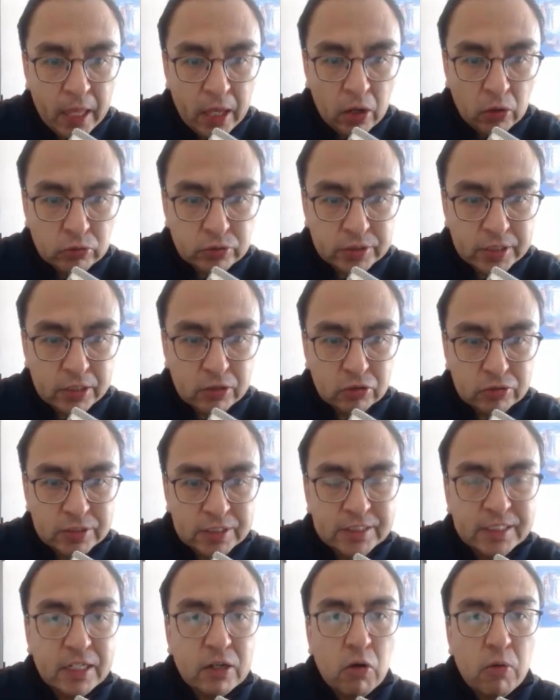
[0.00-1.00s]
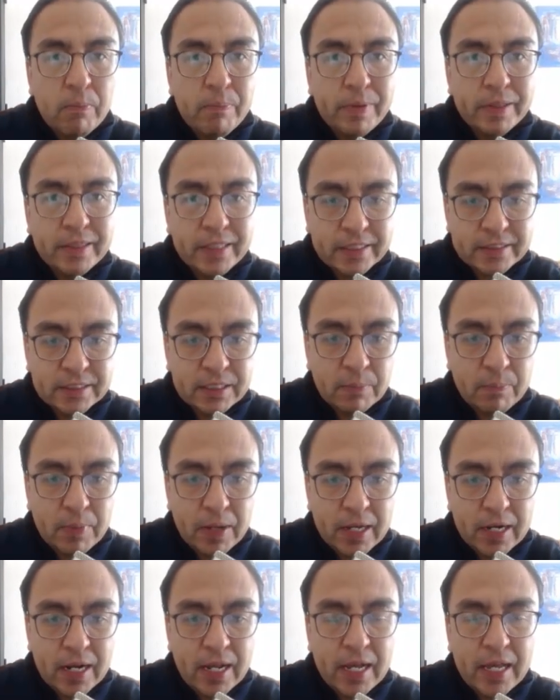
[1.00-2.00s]
Usted nos dice competencia
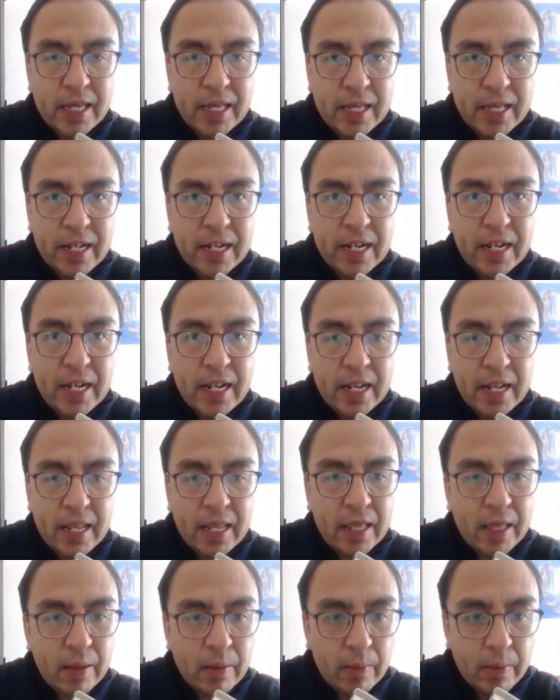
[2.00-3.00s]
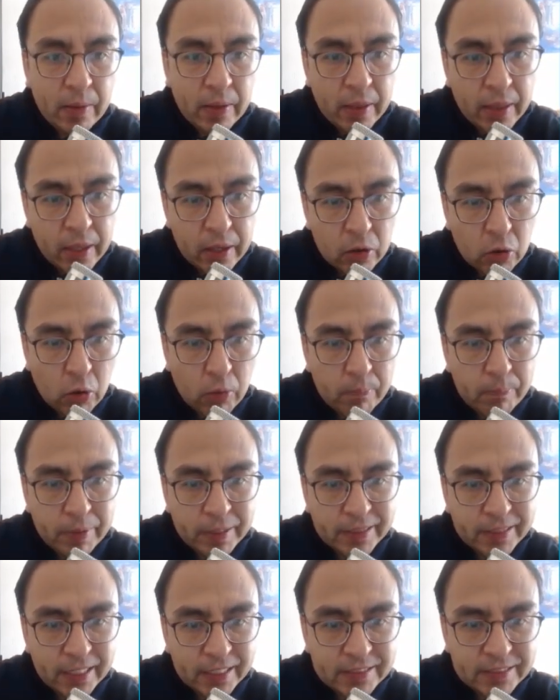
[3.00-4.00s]
para el
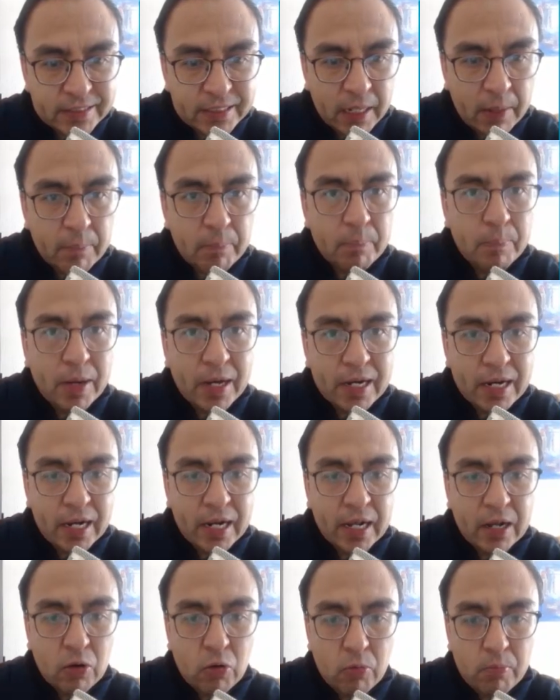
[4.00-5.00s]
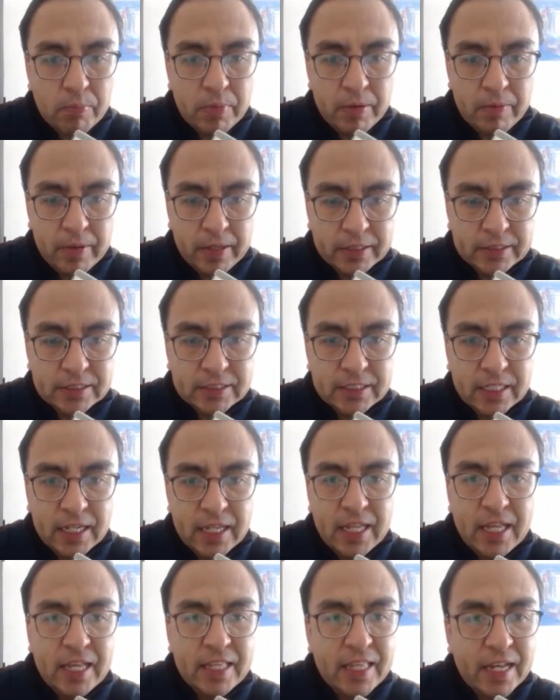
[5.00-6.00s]
Competencia para la convivencia.
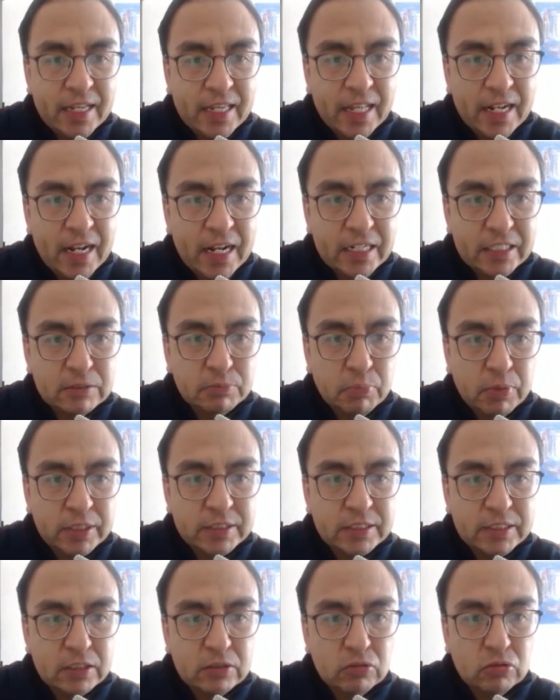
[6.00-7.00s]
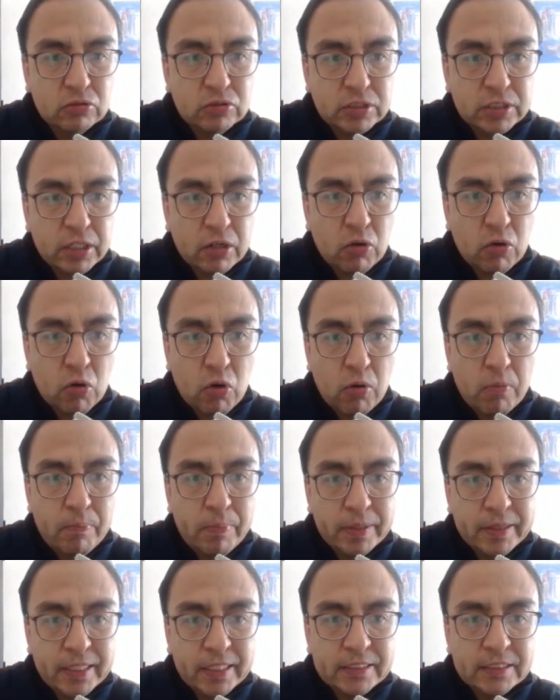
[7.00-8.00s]
Y aquí la respuesta nos dijo
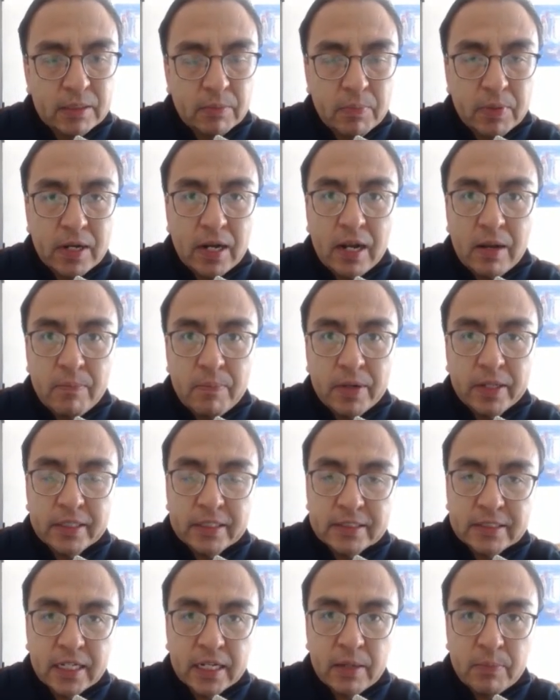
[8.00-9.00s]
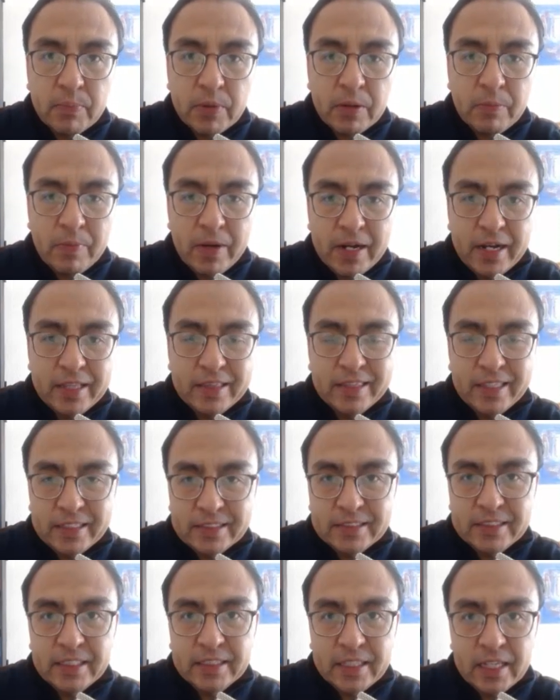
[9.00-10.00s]
competencia para el aprendizaje permanente. Y
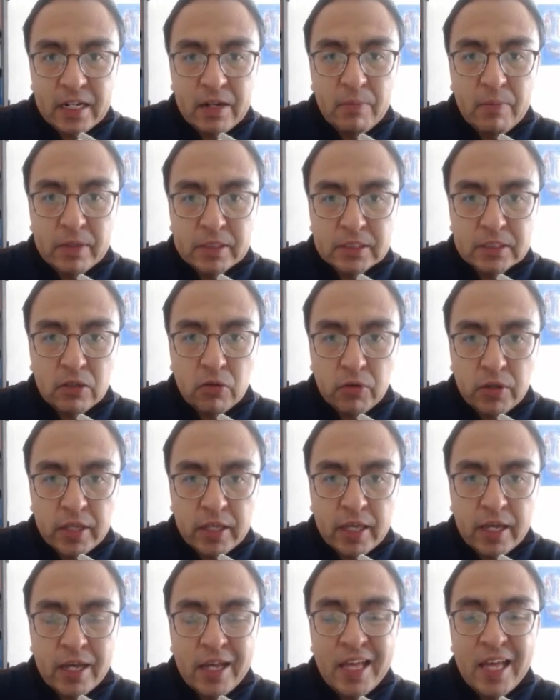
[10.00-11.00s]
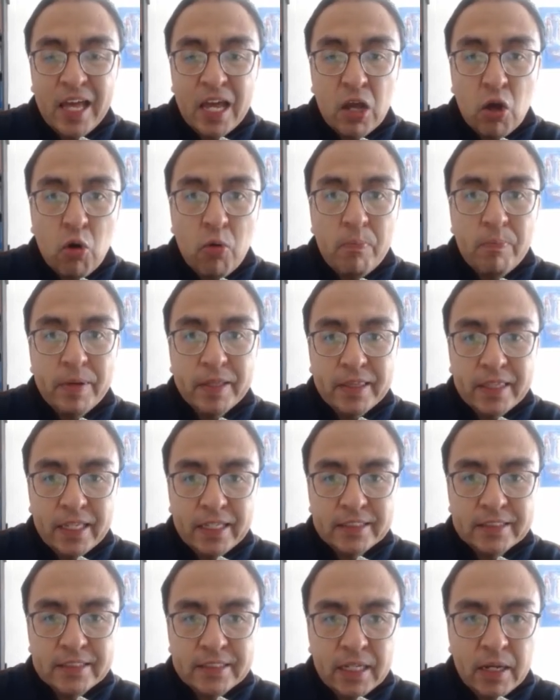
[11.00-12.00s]
sí tiene más lógica
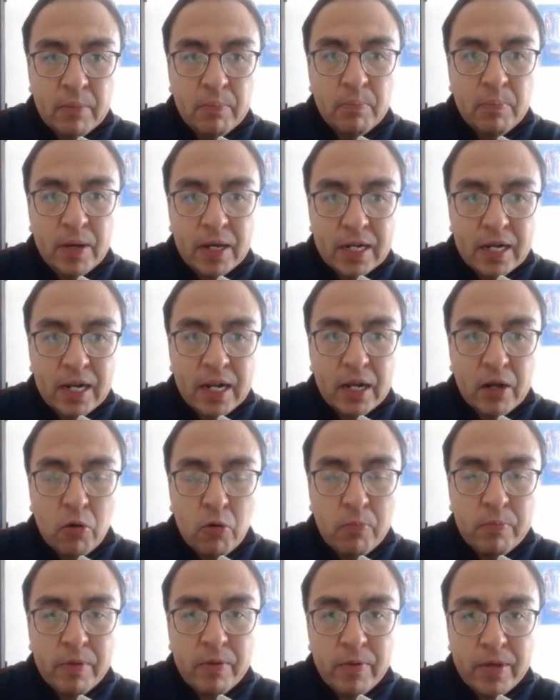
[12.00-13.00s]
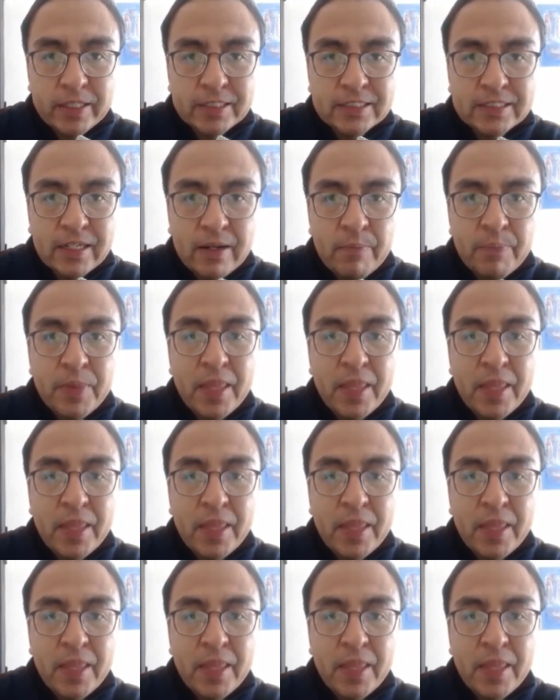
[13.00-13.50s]
competencia para la convivencia.